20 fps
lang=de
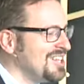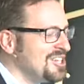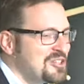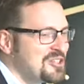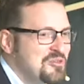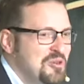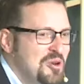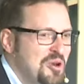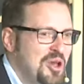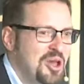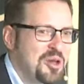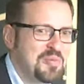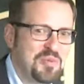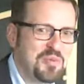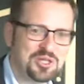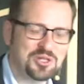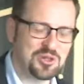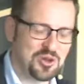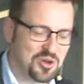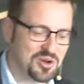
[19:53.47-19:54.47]
nicht nur
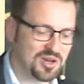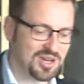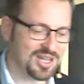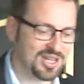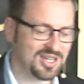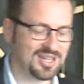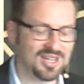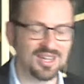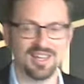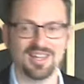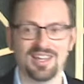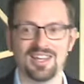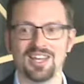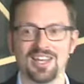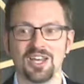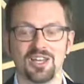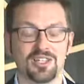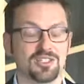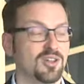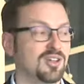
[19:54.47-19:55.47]
persönlich,
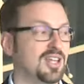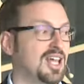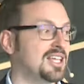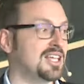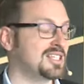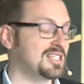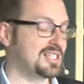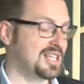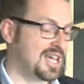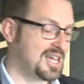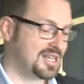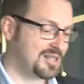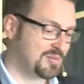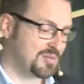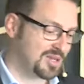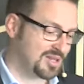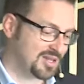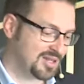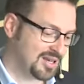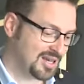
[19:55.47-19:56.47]
sondern ein
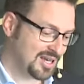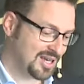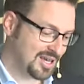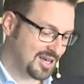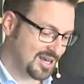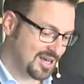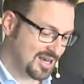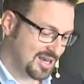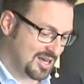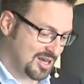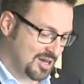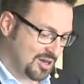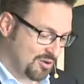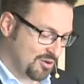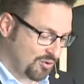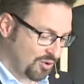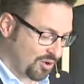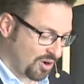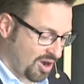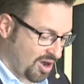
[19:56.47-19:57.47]
Statement
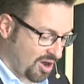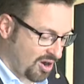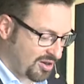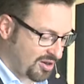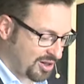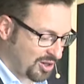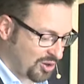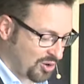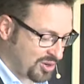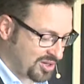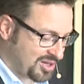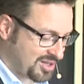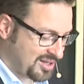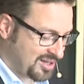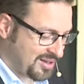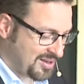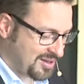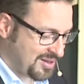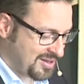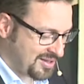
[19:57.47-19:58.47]
vor allen
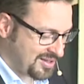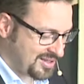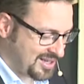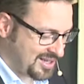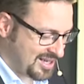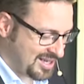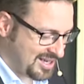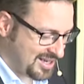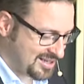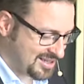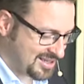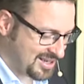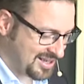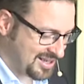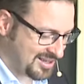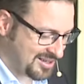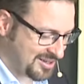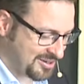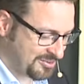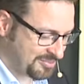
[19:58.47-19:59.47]
Leuten, die hier
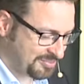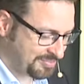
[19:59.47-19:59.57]
sind.